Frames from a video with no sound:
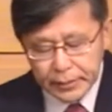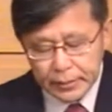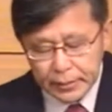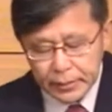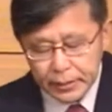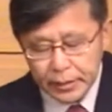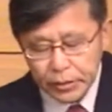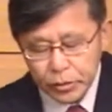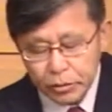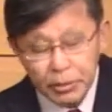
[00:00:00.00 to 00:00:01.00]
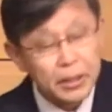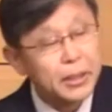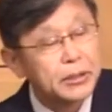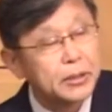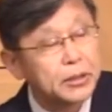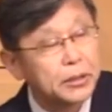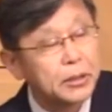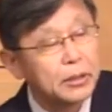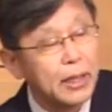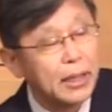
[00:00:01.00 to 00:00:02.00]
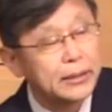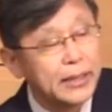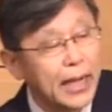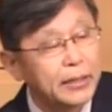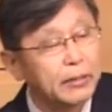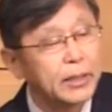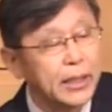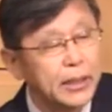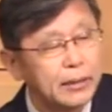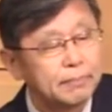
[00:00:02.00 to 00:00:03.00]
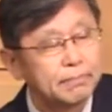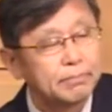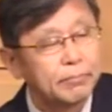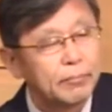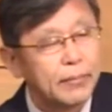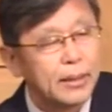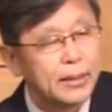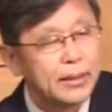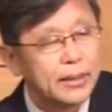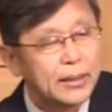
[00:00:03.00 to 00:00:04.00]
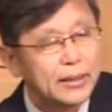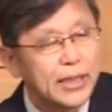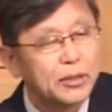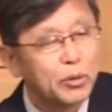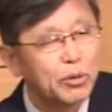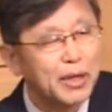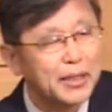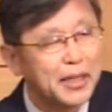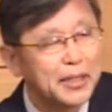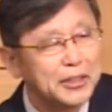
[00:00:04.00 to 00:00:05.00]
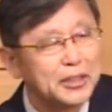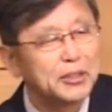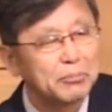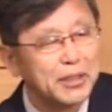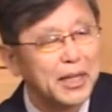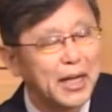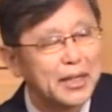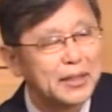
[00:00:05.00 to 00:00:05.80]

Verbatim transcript: 근데 그 예수님에 대해서 증언을 할 자격이 이 사도 요한에게 있습니다.